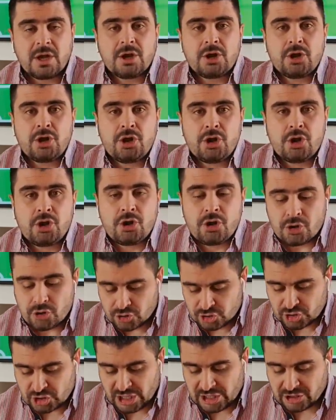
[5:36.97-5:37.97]
Mm,
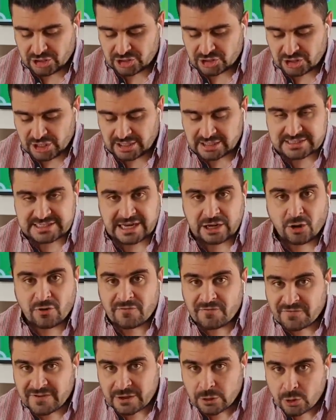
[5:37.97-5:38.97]
se,
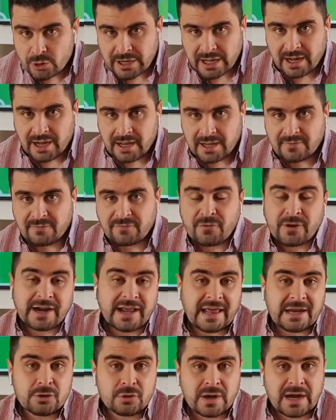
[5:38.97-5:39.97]
configura fuera
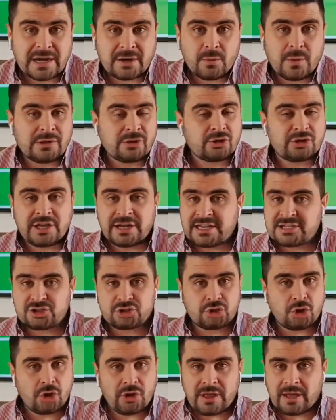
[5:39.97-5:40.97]
de lugar cuando tienes
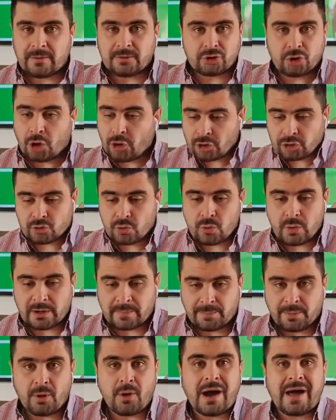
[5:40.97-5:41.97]
toda, todo tu
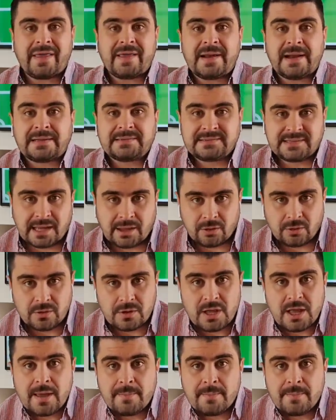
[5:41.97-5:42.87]
cuerpo adelantado.